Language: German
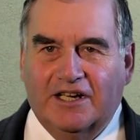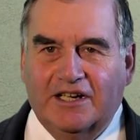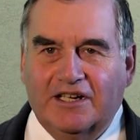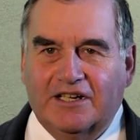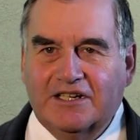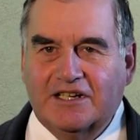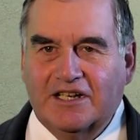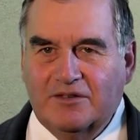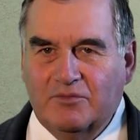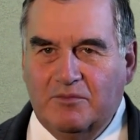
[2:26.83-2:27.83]
ein
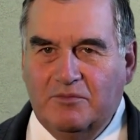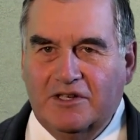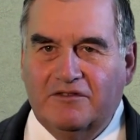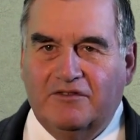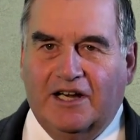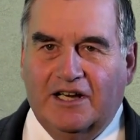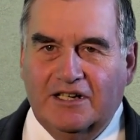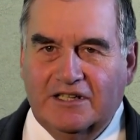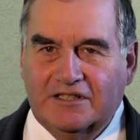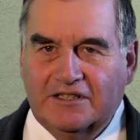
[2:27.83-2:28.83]
Architekt mit mir
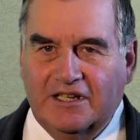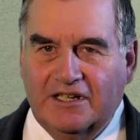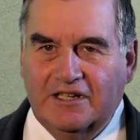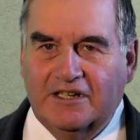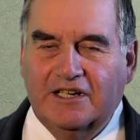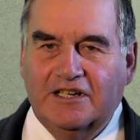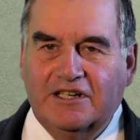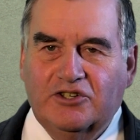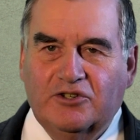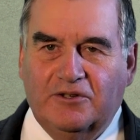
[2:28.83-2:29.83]
verhandelt, denen rede
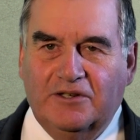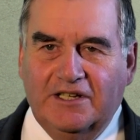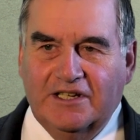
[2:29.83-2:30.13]
ich schon